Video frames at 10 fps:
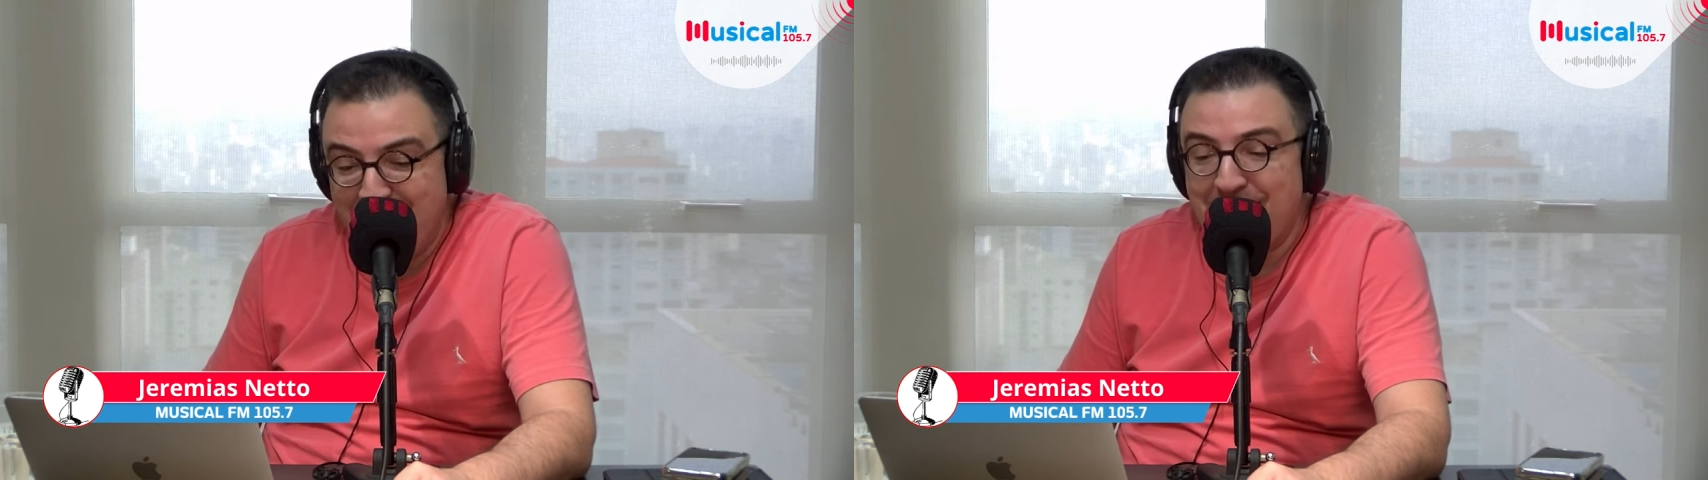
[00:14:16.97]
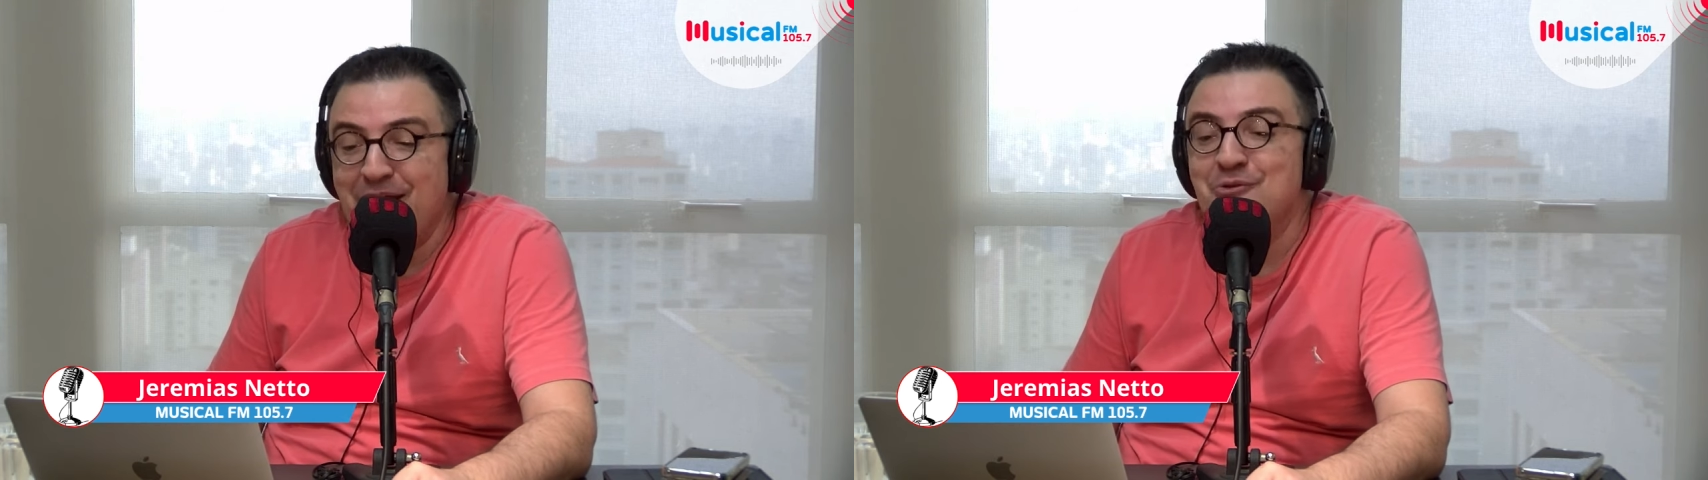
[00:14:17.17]

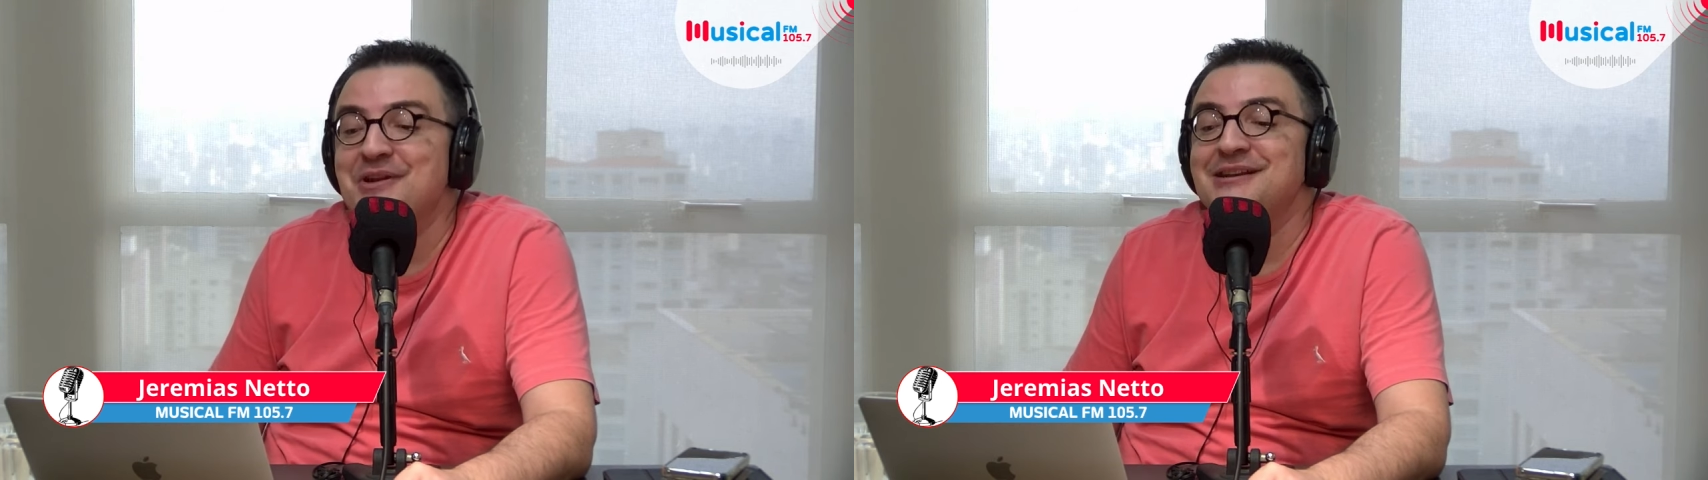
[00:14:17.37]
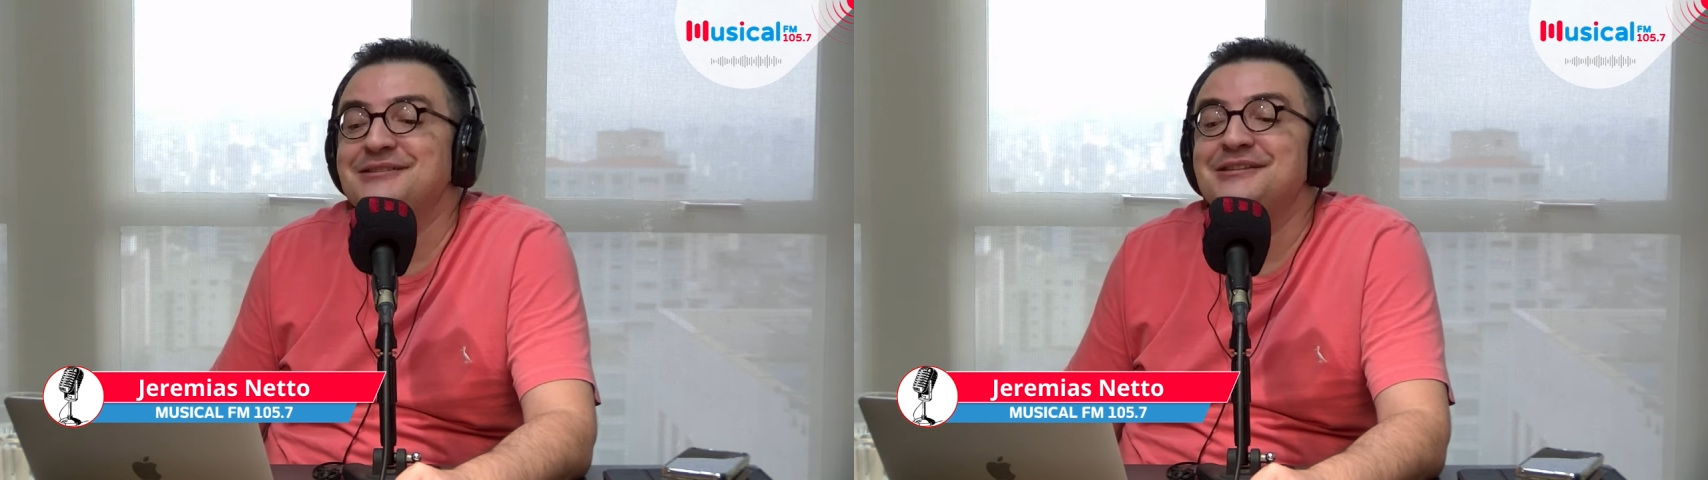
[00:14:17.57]
caiu
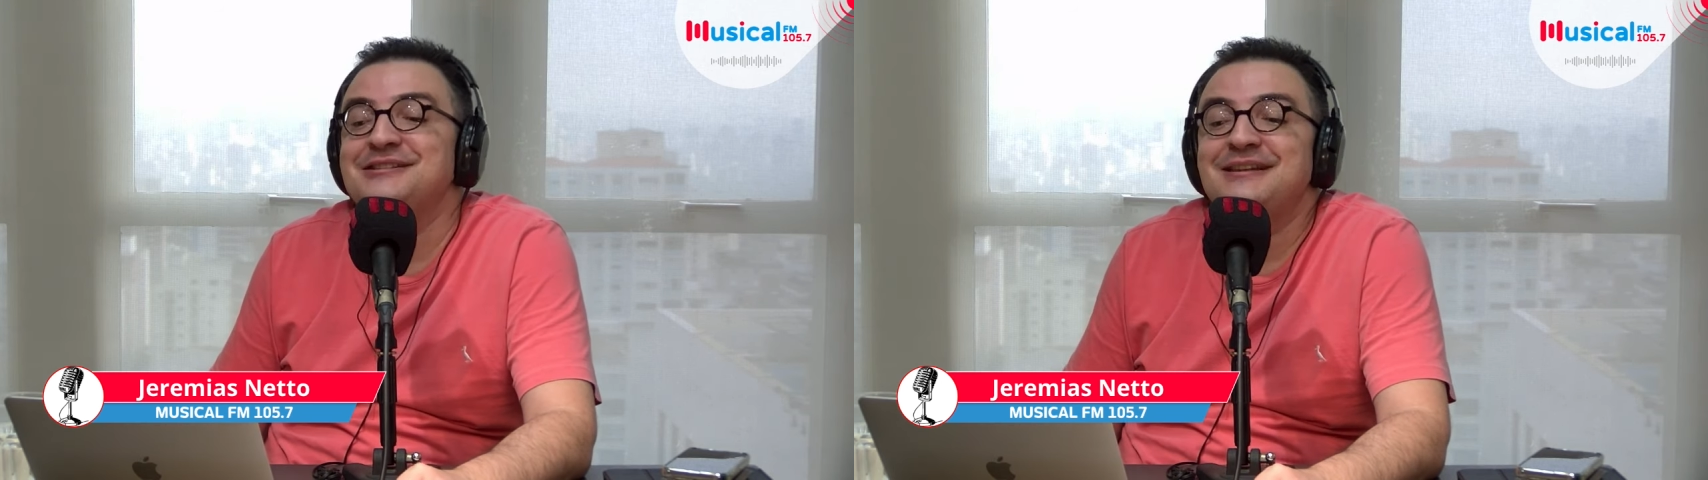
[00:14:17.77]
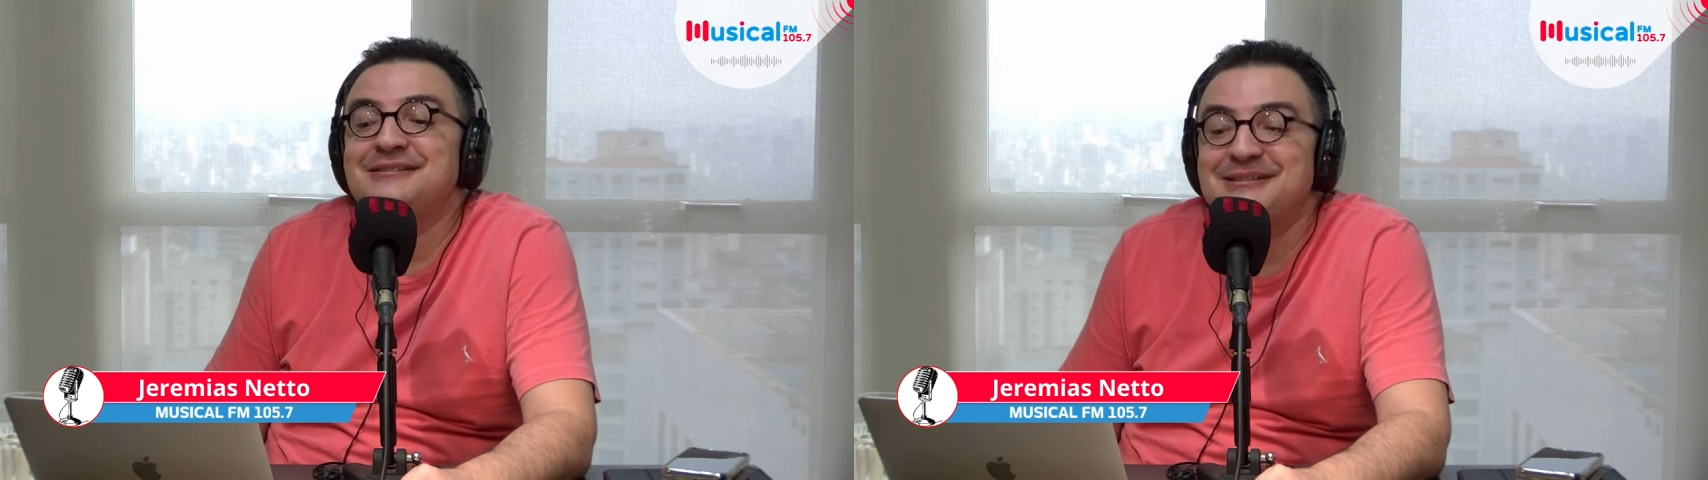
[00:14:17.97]
nessa
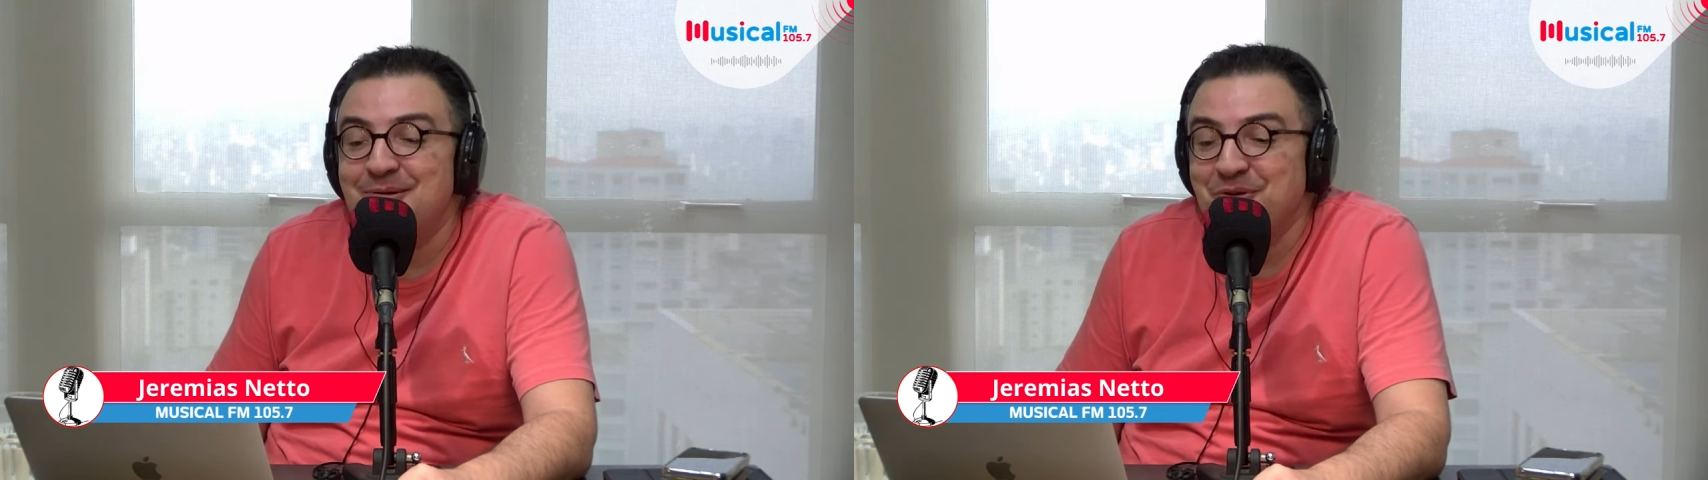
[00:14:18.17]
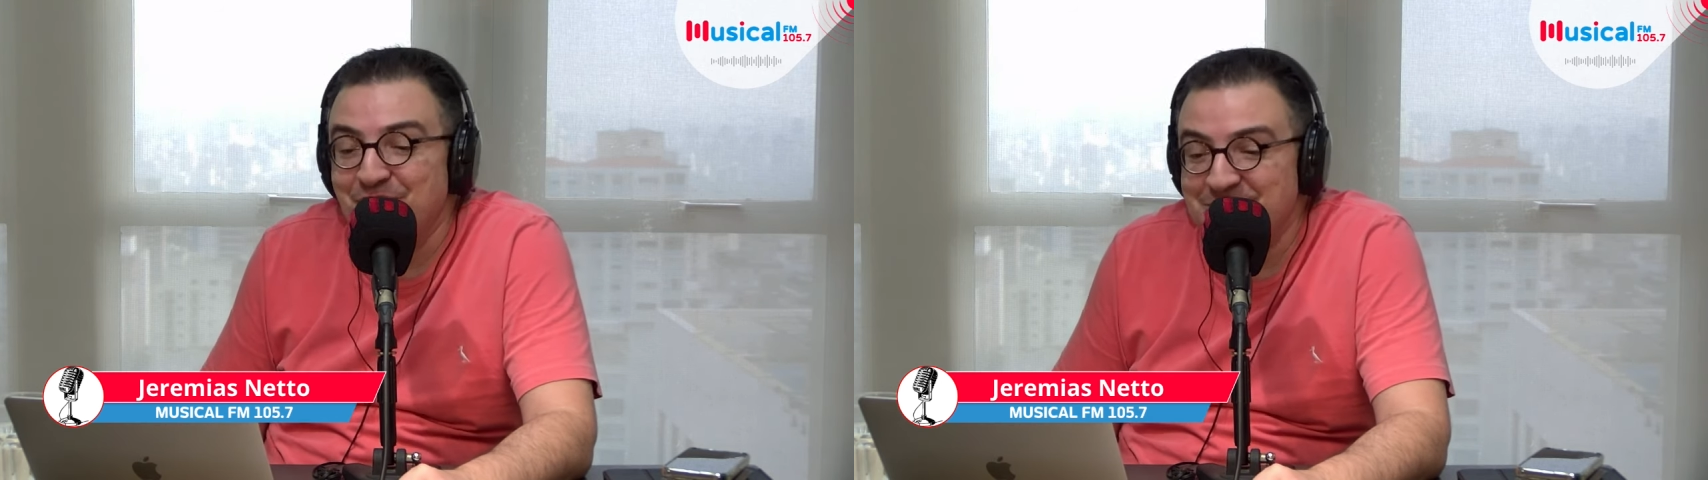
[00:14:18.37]
estação que